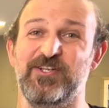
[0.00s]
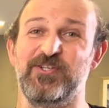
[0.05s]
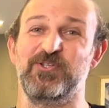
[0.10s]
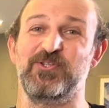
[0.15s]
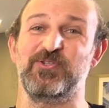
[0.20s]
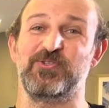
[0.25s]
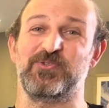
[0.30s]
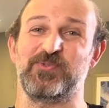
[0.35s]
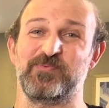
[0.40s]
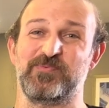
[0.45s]

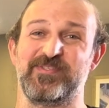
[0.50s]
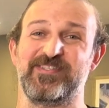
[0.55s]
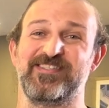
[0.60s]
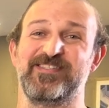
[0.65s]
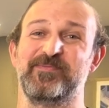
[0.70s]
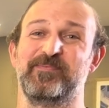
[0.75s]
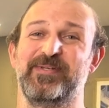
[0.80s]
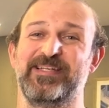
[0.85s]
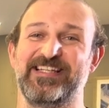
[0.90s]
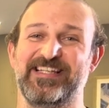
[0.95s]
YouTube
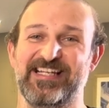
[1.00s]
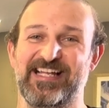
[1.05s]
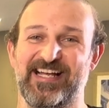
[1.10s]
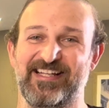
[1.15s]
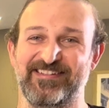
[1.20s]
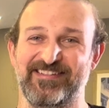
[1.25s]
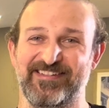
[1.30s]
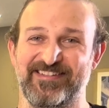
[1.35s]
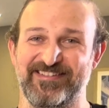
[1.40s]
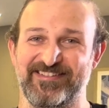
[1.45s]
sizi
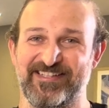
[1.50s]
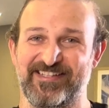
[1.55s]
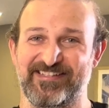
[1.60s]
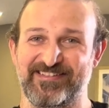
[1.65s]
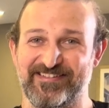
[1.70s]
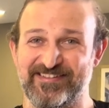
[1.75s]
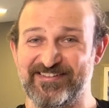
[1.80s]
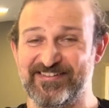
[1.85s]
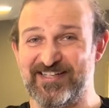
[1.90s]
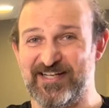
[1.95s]

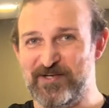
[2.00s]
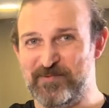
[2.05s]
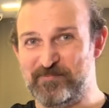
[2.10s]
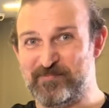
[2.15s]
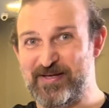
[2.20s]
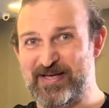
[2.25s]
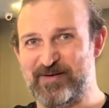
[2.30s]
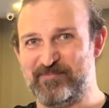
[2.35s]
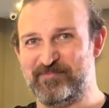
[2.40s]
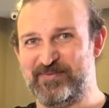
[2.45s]
bilgilendirecektir.
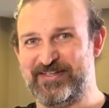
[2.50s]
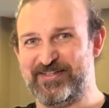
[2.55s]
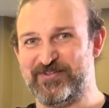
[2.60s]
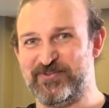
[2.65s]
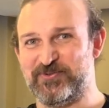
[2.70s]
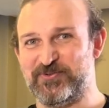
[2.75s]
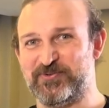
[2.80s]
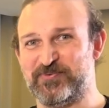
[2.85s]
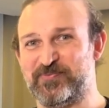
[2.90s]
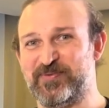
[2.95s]
Beğenmeyi de
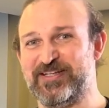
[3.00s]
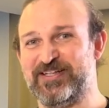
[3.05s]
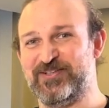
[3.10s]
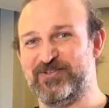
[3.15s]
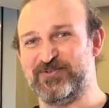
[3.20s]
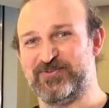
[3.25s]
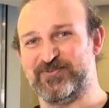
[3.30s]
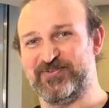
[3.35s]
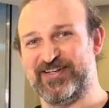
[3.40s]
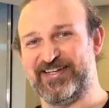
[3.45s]
unutmayın
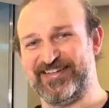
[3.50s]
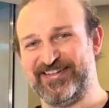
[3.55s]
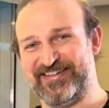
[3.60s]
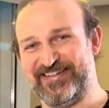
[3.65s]
lütfen.